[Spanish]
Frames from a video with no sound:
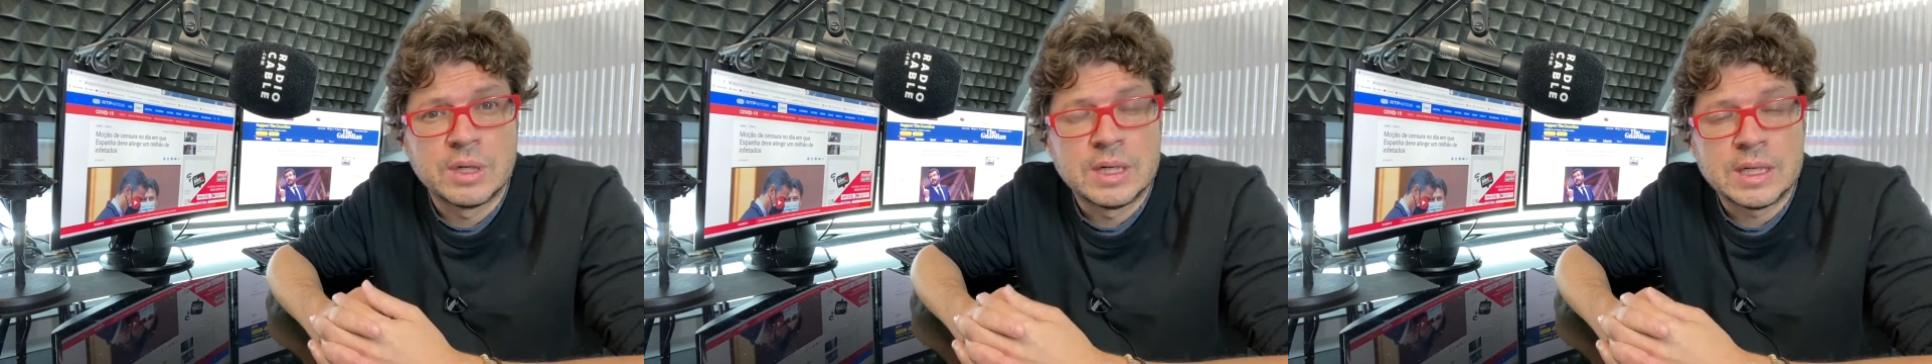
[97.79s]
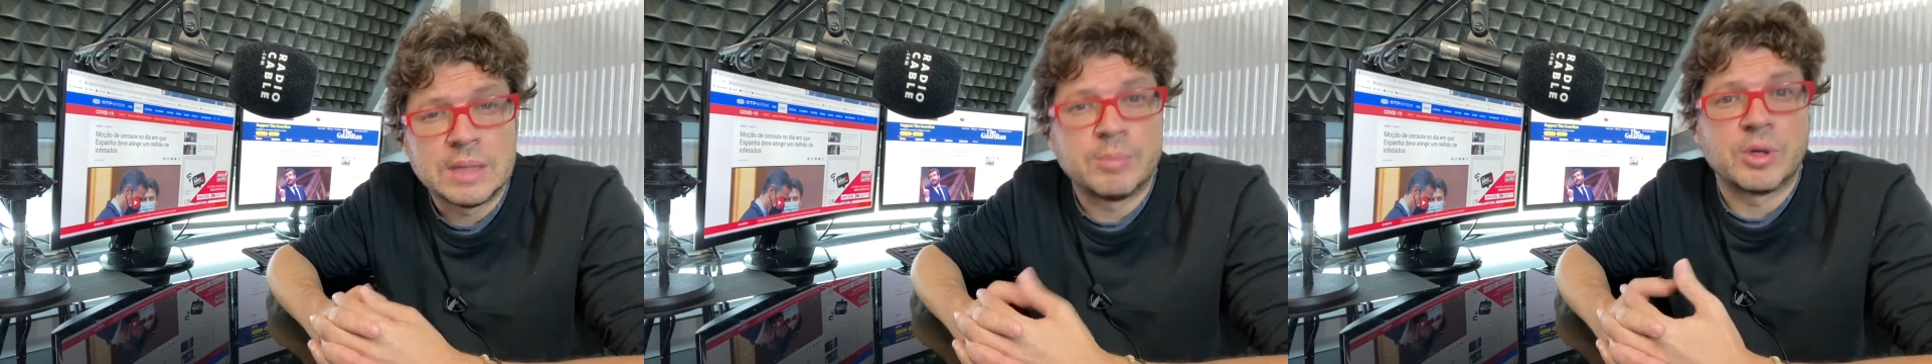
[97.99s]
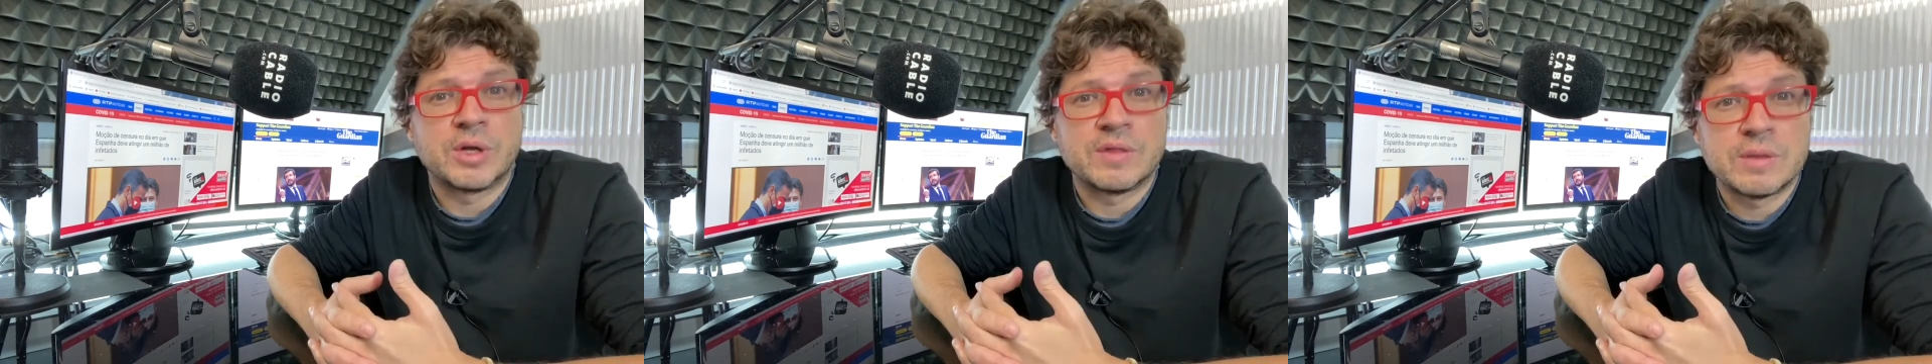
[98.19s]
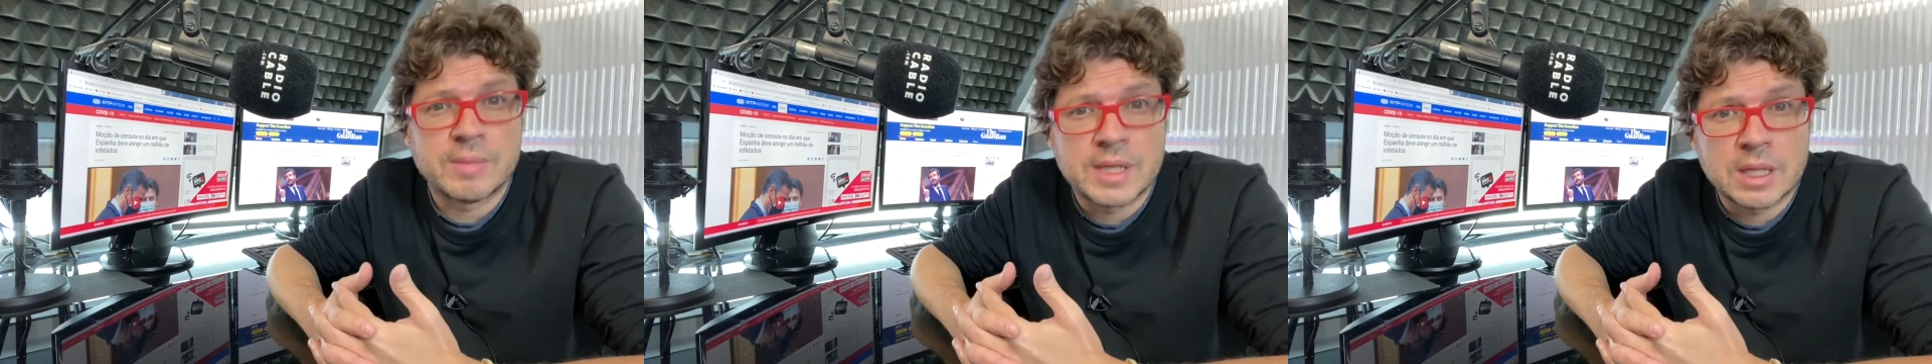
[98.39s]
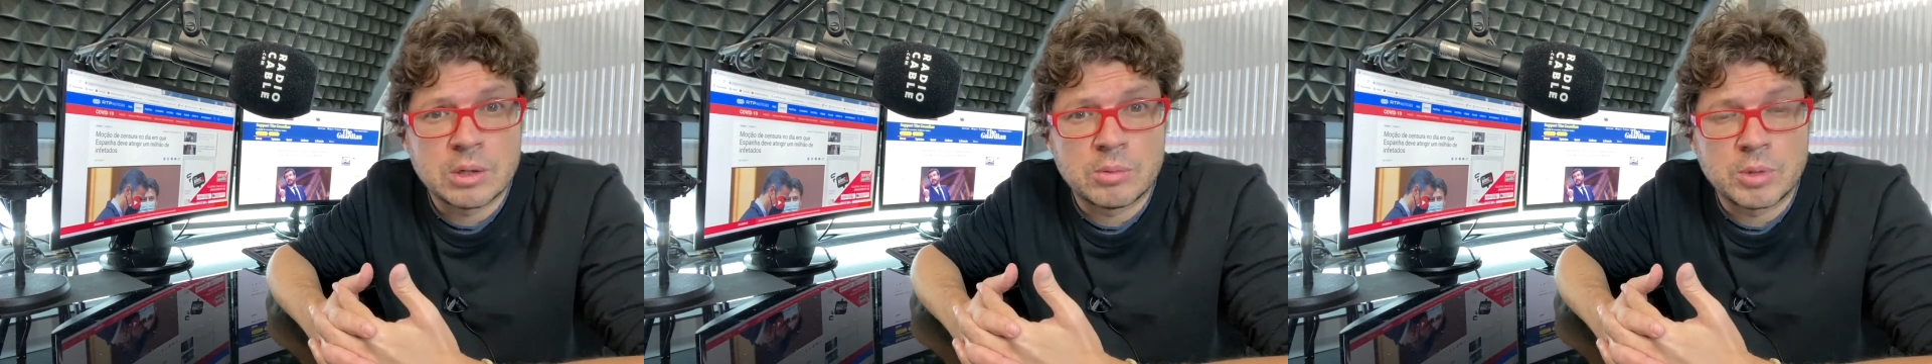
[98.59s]
y por encima
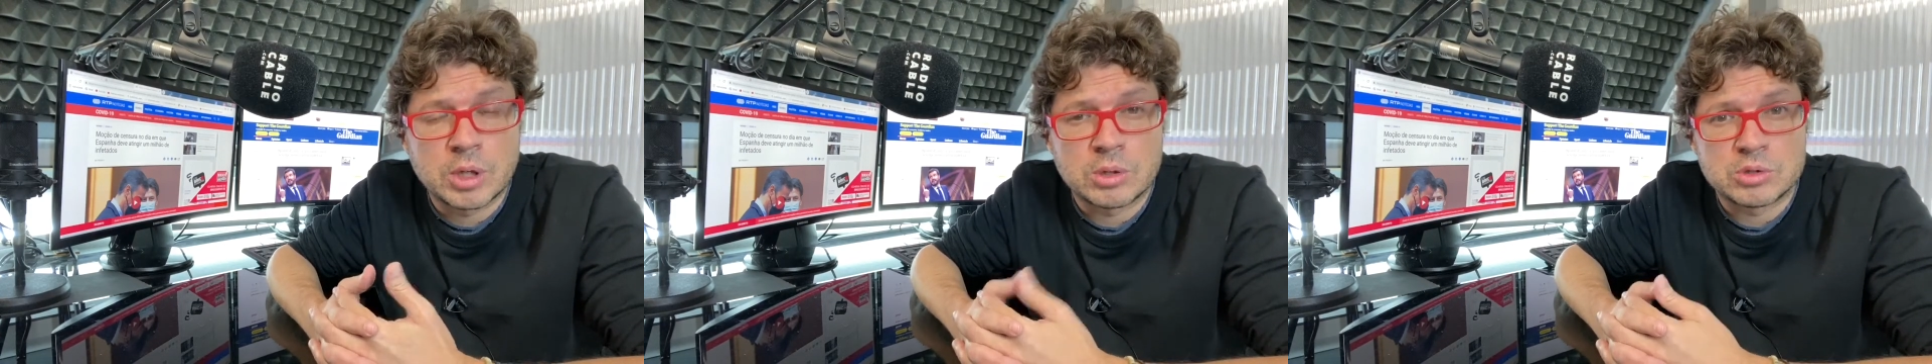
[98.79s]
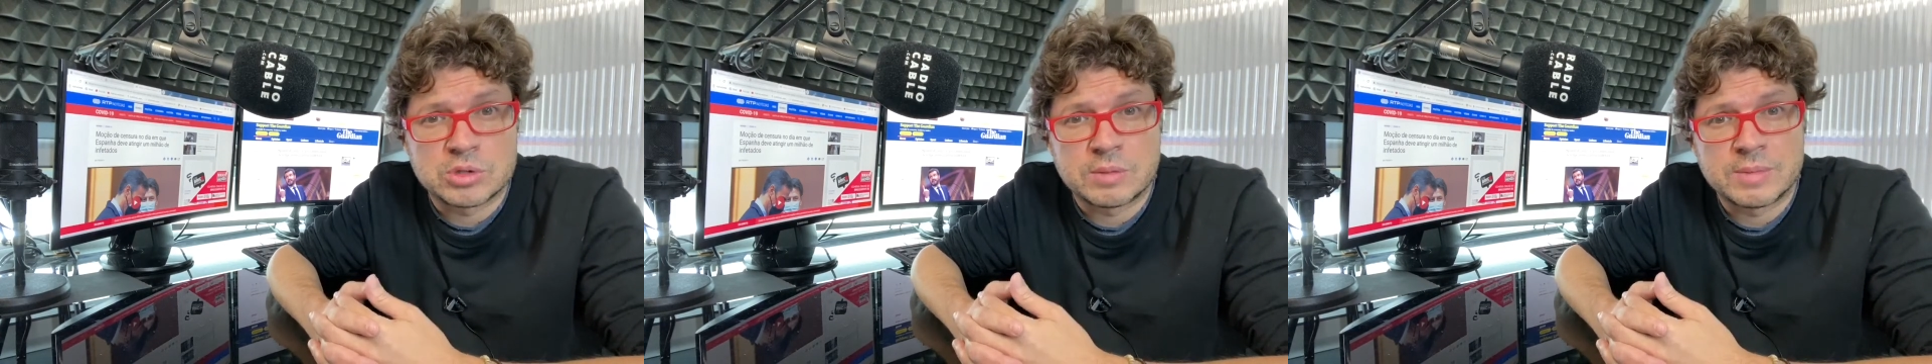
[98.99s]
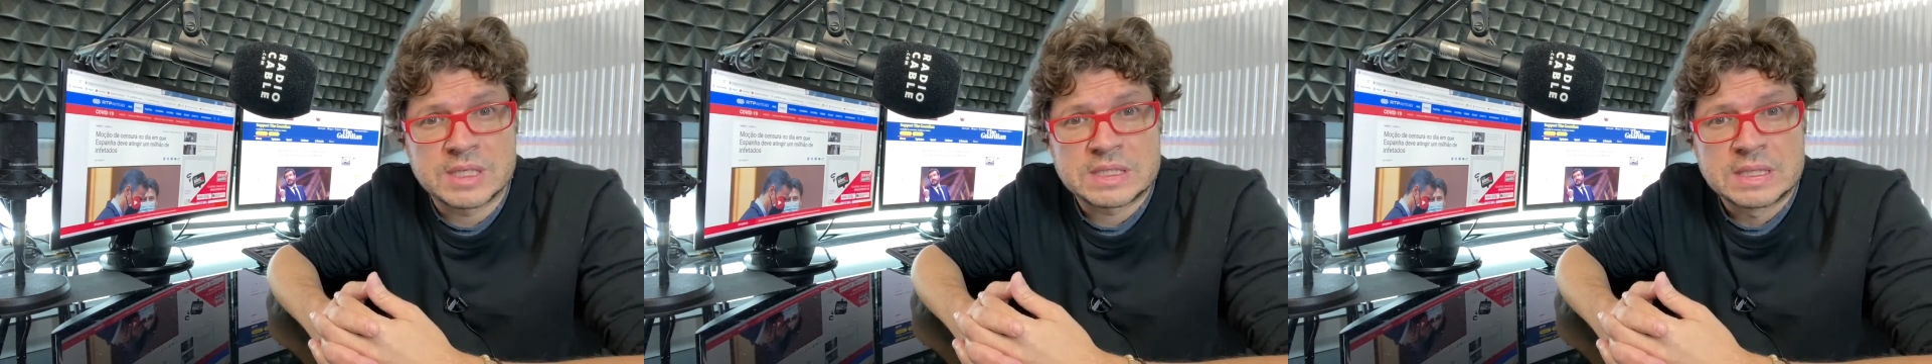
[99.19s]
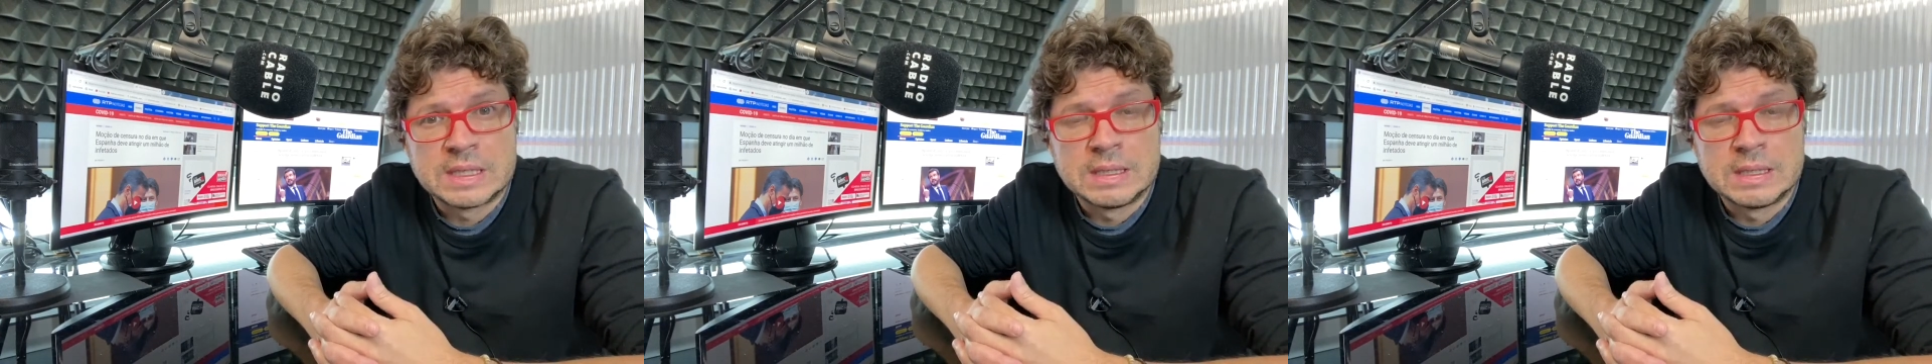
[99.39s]
del hombro a los demás,